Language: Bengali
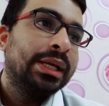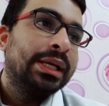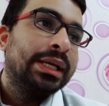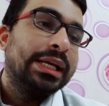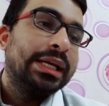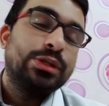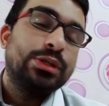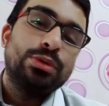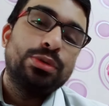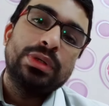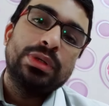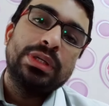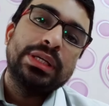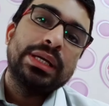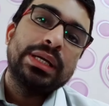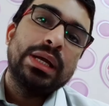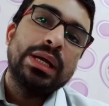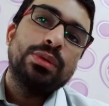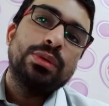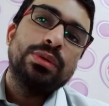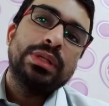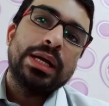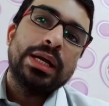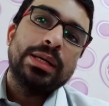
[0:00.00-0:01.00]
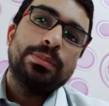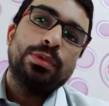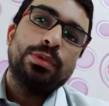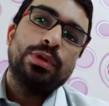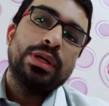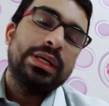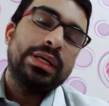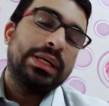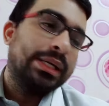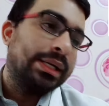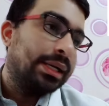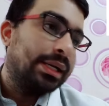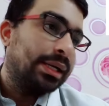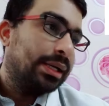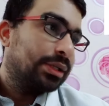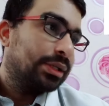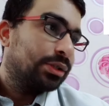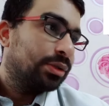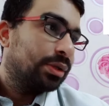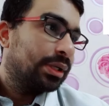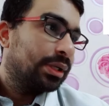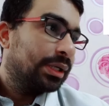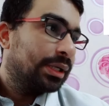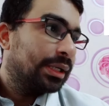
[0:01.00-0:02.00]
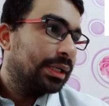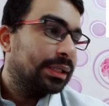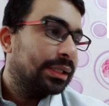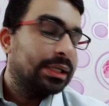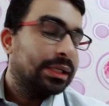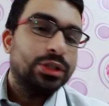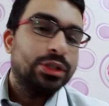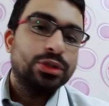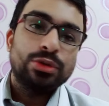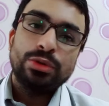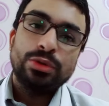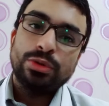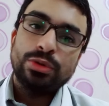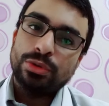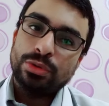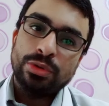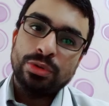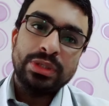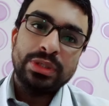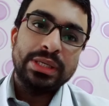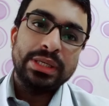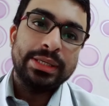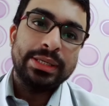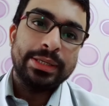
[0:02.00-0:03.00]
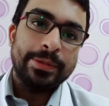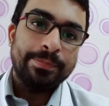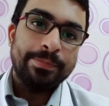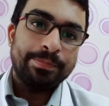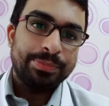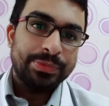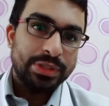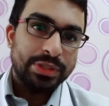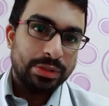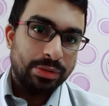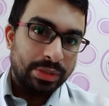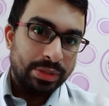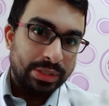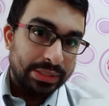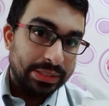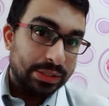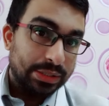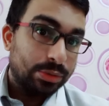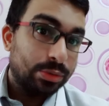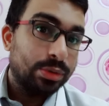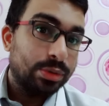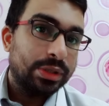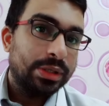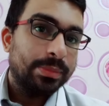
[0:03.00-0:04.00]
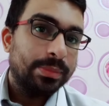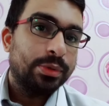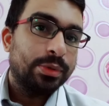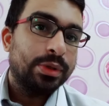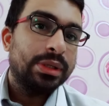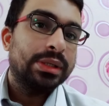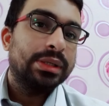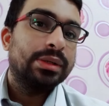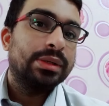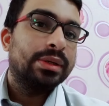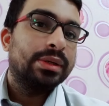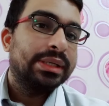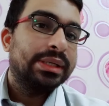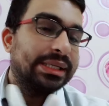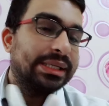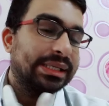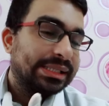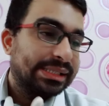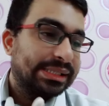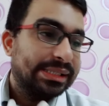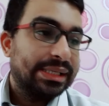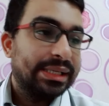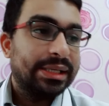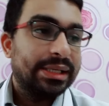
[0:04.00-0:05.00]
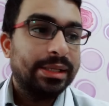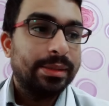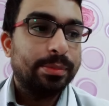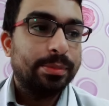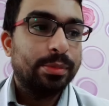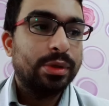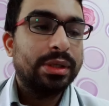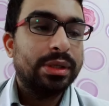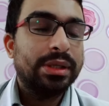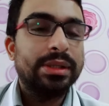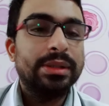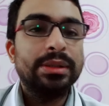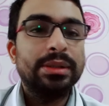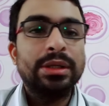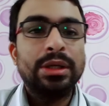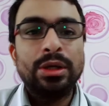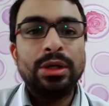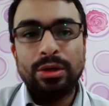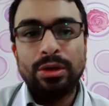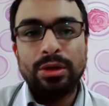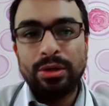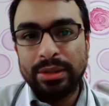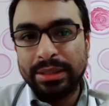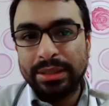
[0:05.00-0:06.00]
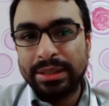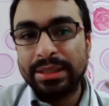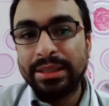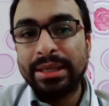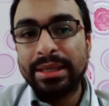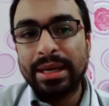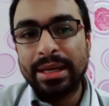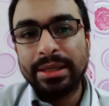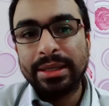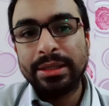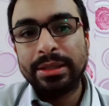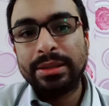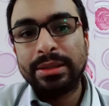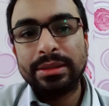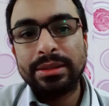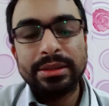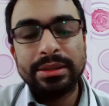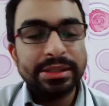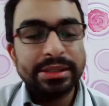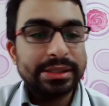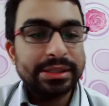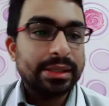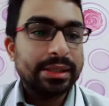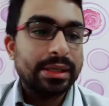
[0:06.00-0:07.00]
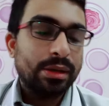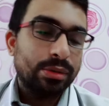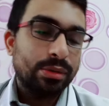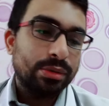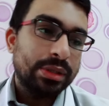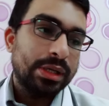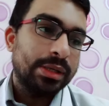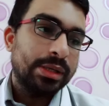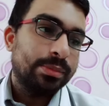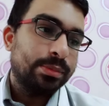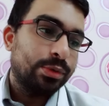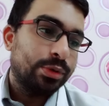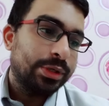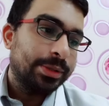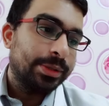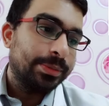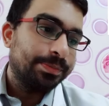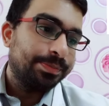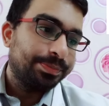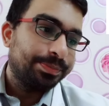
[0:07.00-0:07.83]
এই ঠোঁটে কালো দাগ পড়াটা আসলে এটা শুধু ঠোঁটেই না অনেকের ঠোঁটে পড়ে অনেকের স্কিনে পড়ে অনেকের ঘাড়ের নিচে কালো দাগ পড়ে